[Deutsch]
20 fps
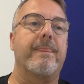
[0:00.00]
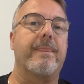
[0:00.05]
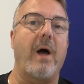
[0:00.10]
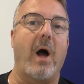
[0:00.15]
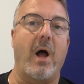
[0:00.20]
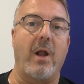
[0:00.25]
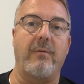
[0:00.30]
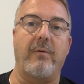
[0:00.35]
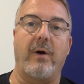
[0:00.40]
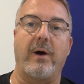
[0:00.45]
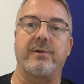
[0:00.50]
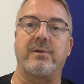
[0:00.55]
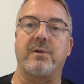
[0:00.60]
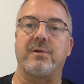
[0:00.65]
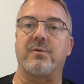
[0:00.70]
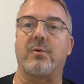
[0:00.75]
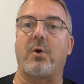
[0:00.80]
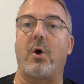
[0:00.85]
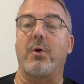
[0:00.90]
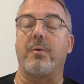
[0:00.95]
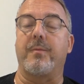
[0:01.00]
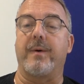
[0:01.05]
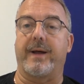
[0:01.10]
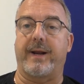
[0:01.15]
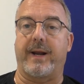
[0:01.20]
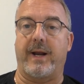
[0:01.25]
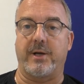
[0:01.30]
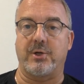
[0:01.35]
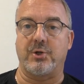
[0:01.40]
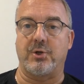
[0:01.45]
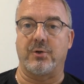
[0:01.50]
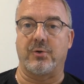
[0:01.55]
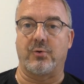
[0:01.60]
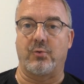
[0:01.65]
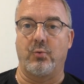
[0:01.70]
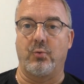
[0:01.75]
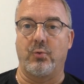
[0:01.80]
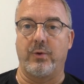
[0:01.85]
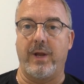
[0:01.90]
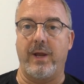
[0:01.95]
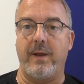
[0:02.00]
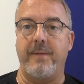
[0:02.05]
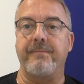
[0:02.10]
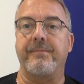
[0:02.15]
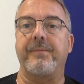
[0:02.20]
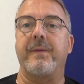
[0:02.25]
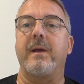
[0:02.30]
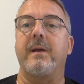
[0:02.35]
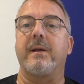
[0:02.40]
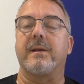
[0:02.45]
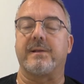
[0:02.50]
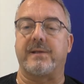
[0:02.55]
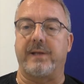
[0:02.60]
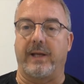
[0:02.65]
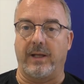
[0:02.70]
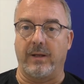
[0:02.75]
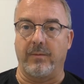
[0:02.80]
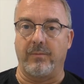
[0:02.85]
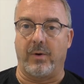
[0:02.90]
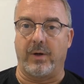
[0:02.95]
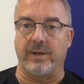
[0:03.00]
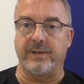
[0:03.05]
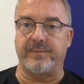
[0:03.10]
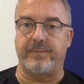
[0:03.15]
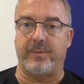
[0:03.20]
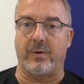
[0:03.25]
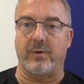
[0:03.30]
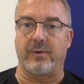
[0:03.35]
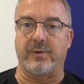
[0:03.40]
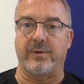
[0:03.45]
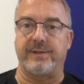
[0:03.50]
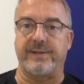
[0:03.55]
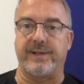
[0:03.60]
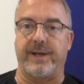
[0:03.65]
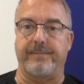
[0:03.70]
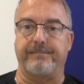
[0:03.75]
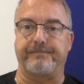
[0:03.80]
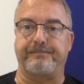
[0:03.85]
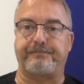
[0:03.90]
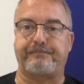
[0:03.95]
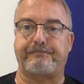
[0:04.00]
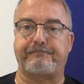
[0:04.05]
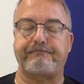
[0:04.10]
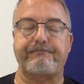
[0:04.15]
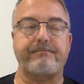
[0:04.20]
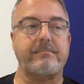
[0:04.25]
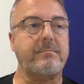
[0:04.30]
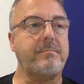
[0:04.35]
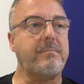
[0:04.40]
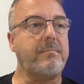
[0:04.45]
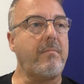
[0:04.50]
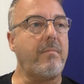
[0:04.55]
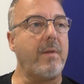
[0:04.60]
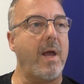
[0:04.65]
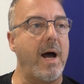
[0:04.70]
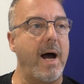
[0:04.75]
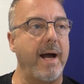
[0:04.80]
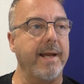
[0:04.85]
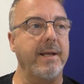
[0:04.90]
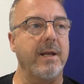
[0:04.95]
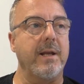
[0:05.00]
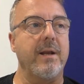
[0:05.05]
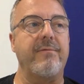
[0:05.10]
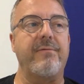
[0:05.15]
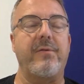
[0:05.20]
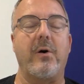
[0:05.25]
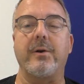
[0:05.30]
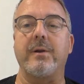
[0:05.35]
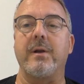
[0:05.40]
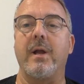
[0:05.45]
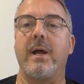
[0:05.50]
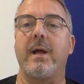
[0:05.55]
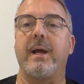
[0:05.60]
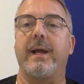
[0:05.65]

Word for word: teilweise sogar überraschend gute Single Malts produzieren. Eine davon